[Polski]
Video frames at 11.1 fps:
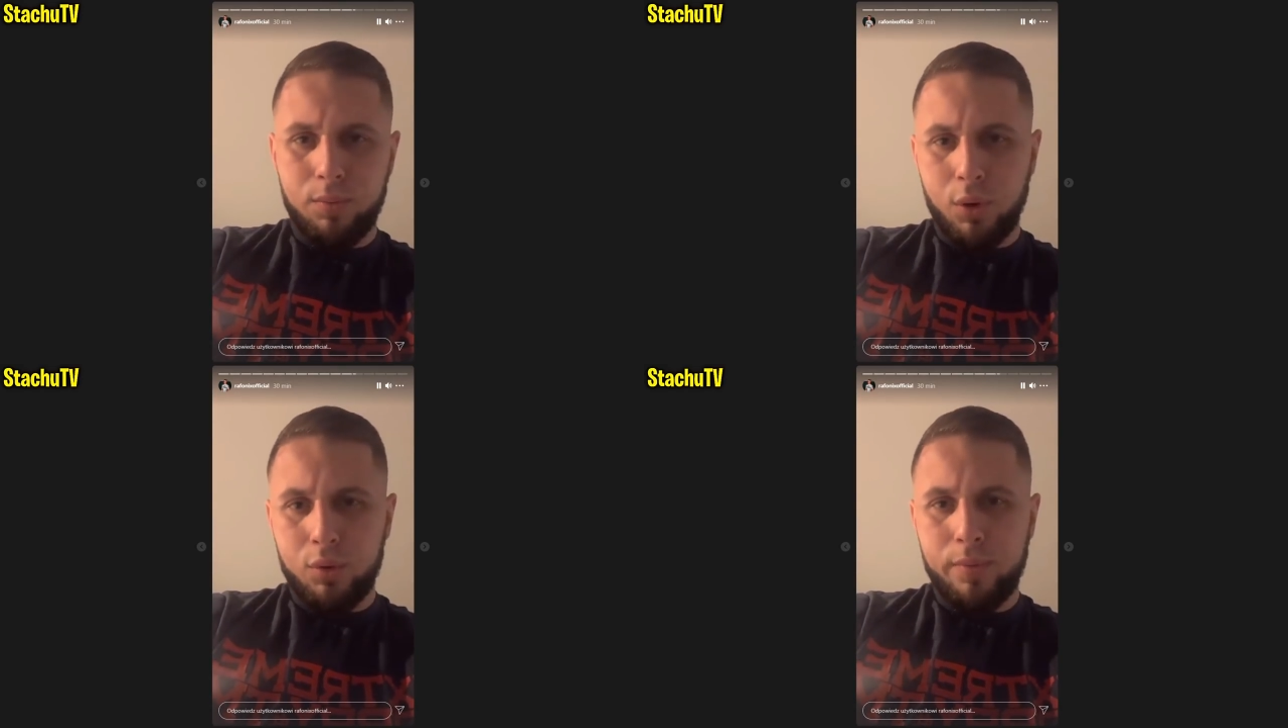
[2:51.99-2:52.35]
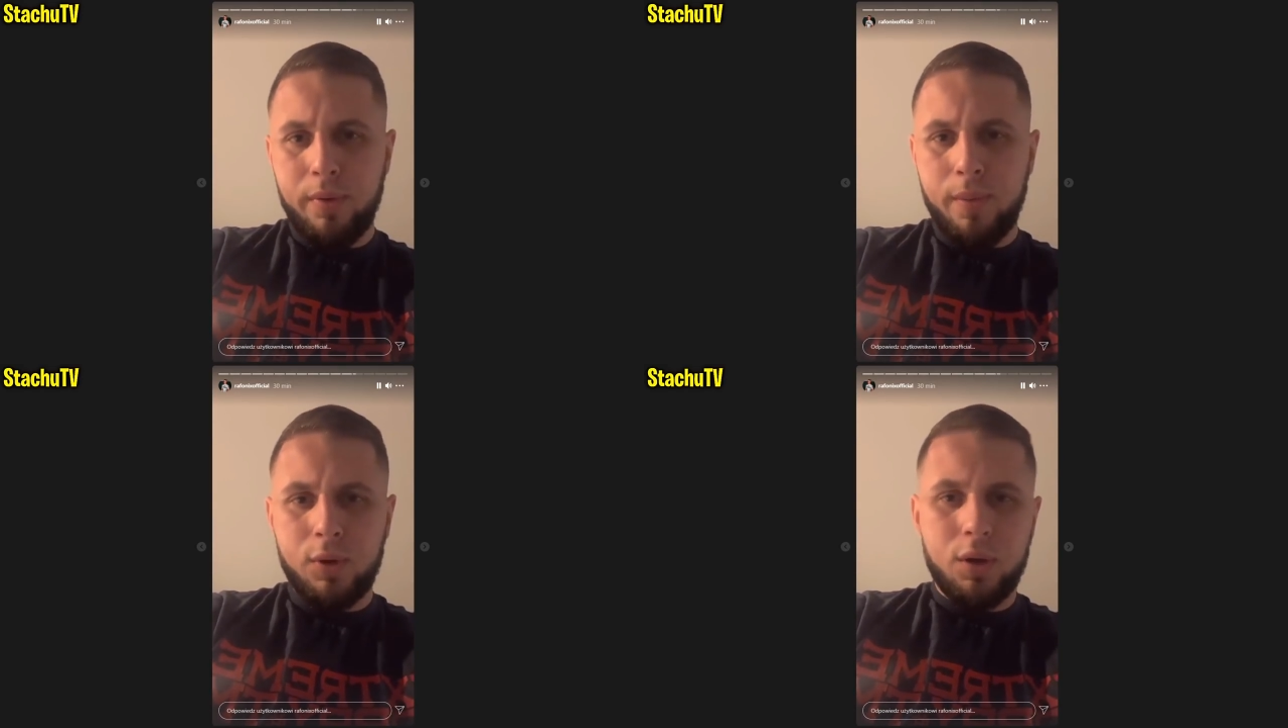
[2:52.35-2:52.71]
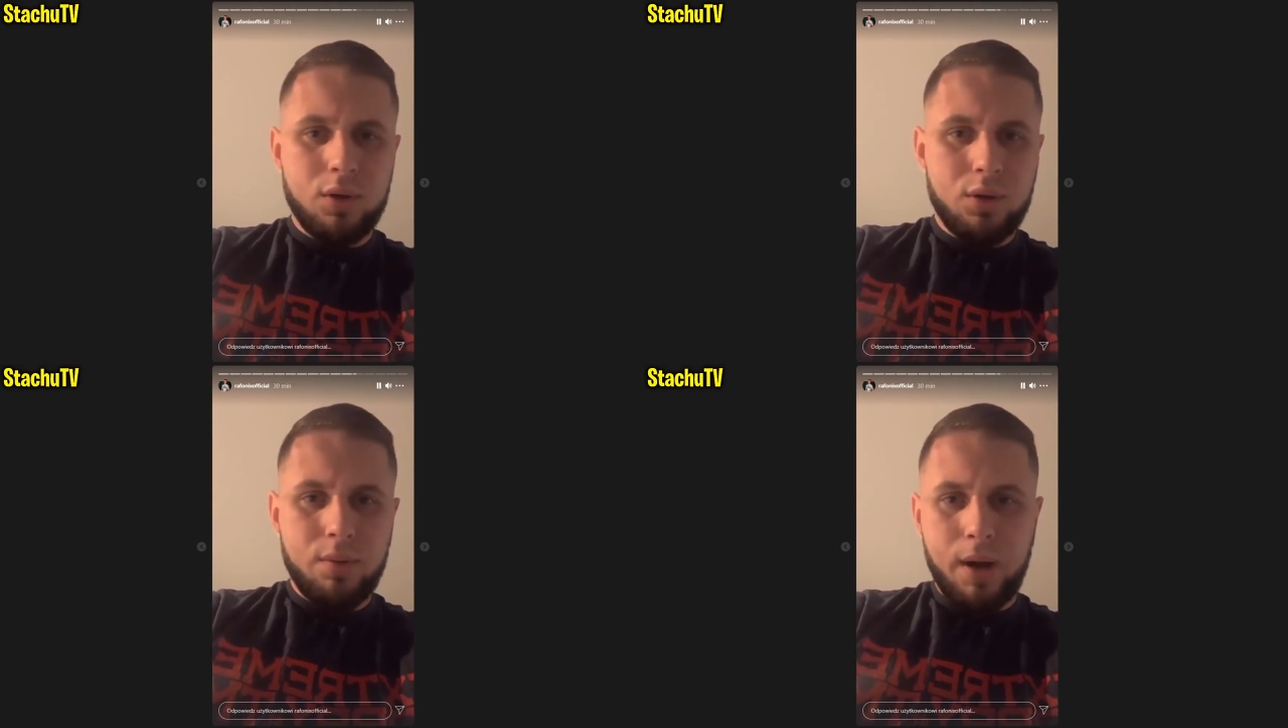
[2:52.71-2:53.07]
polubiłem to
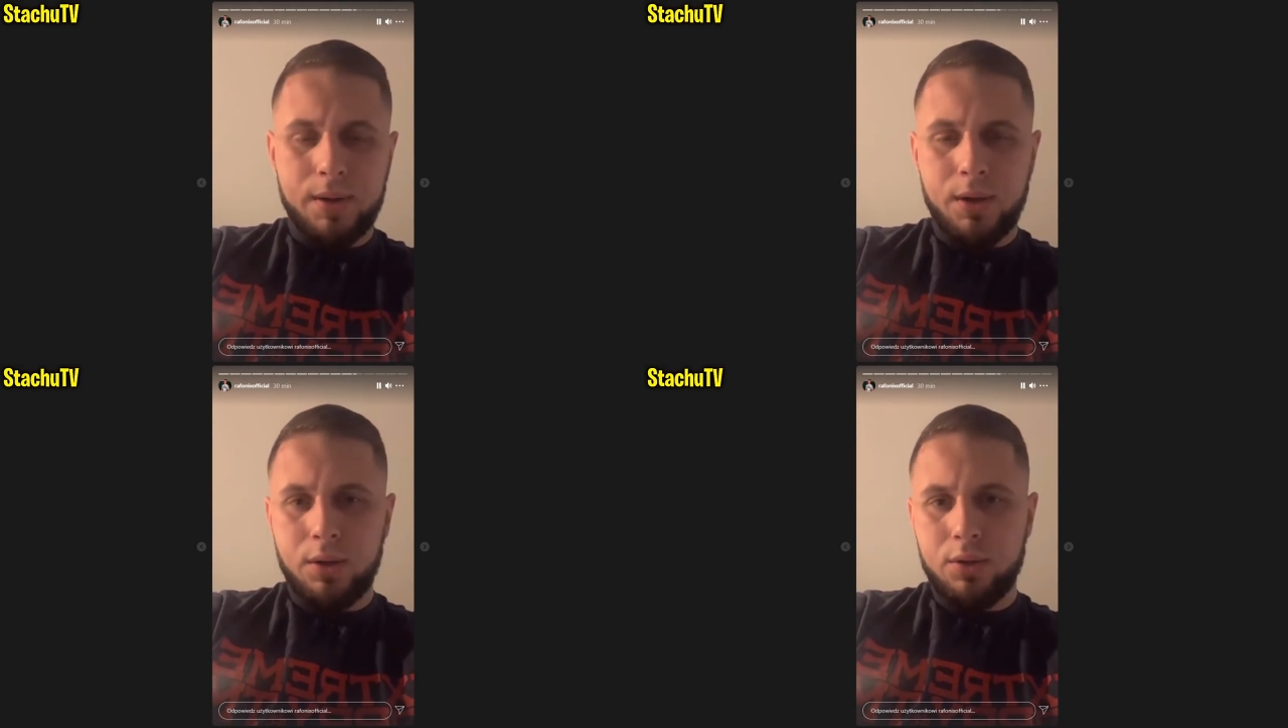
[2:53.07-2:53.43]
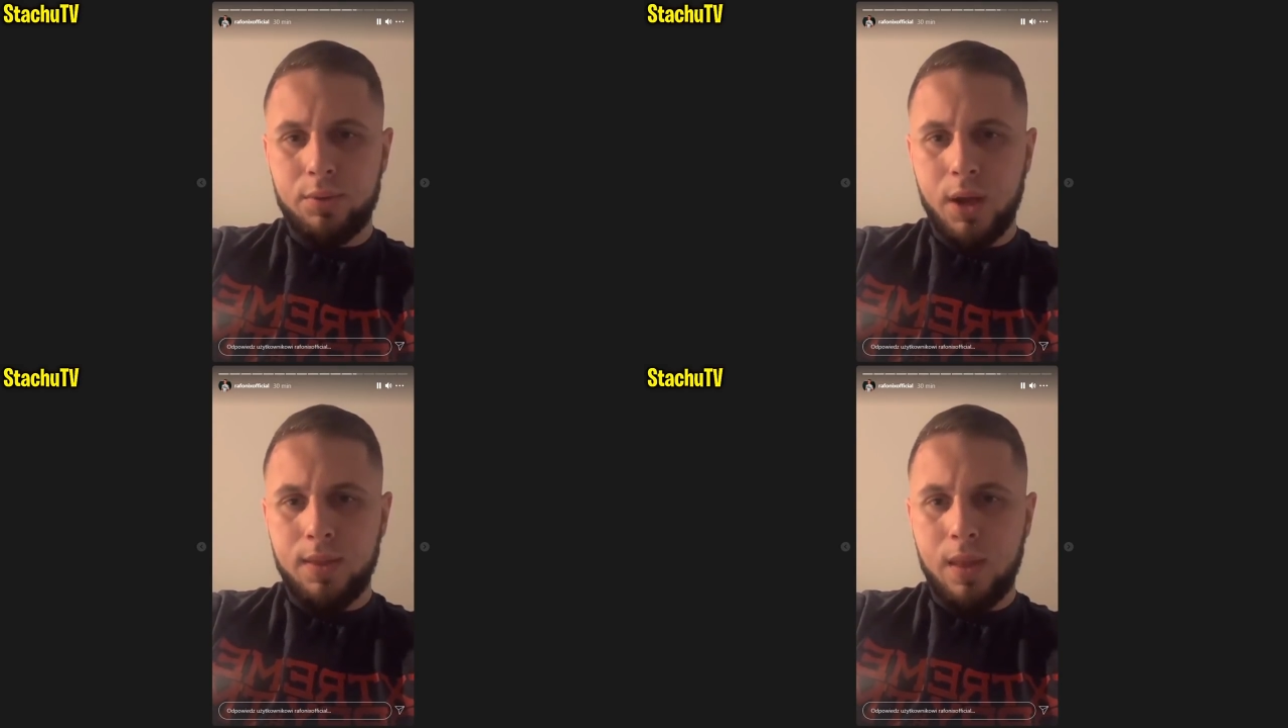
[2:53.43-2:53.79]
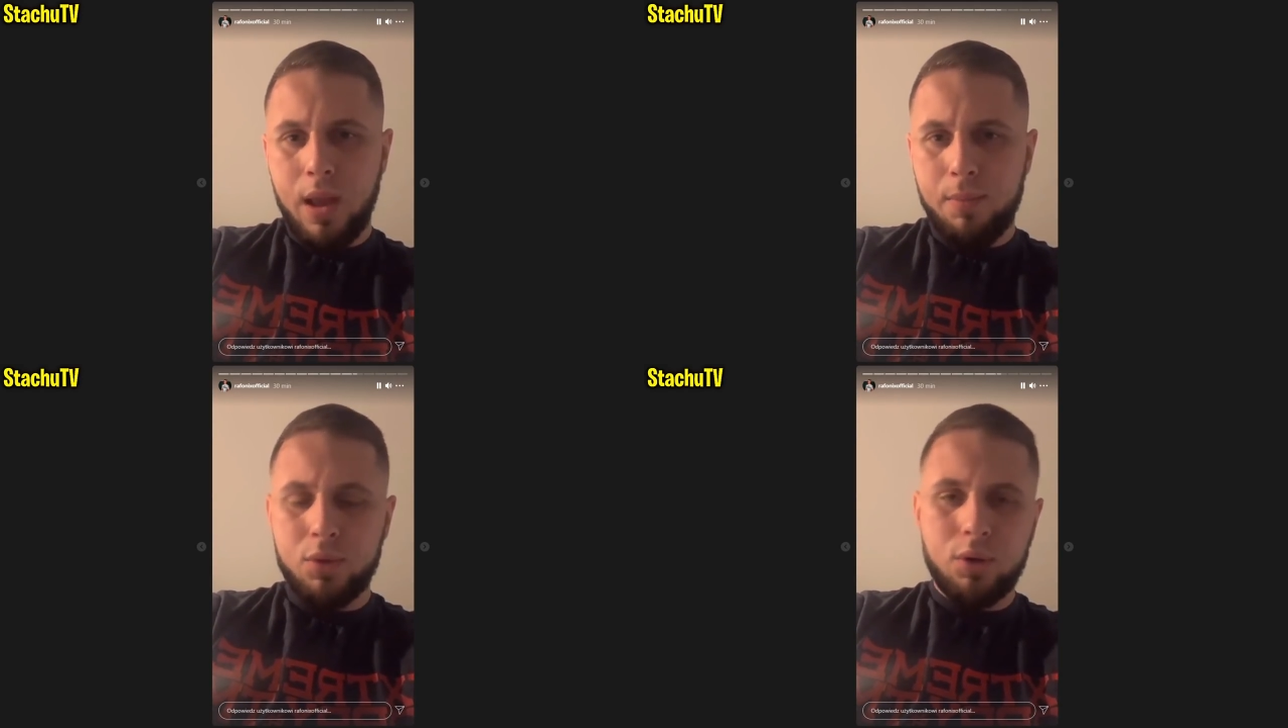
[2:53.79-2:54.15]
jeszcze bardziej niż przedtem.